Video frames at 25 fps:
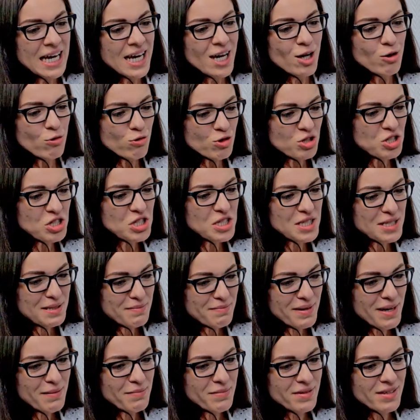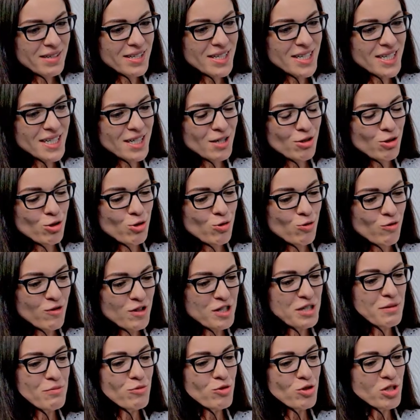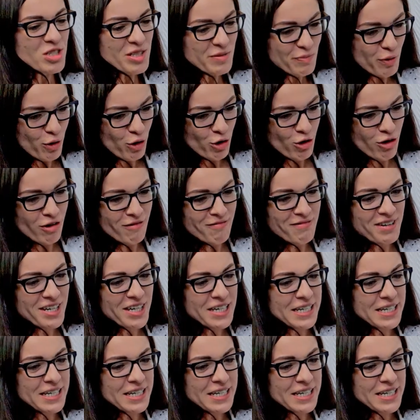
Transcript: Różnic mamy, uważam, dość sporo.